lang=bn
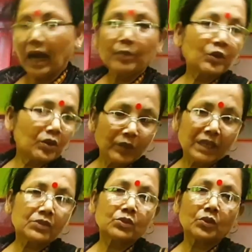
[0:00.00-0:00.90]
আমি ওই
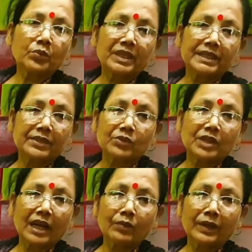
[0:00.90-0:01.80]
মাছ দুটো ভেজে একটু
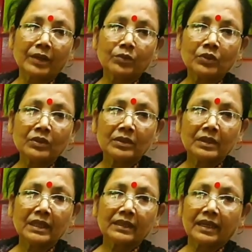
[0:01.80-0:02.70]
ঝাল বানাবো
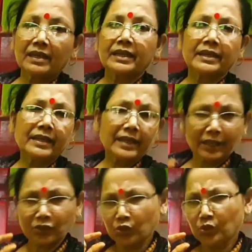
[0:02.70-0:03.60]
তার আগে একটা
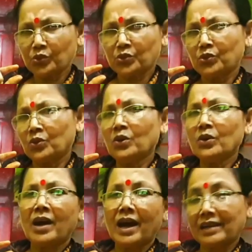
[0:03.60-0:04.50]
ছোট্ট
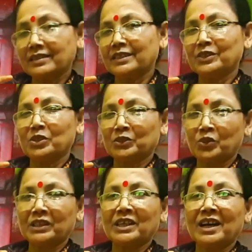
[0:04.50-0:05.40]
হাসির ঘট
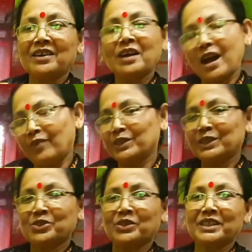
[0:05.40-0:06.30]
কথা
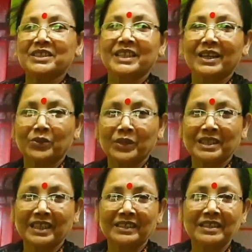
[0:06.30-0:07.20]
আপনাদের সঙ্গে শেয়ার করে যাই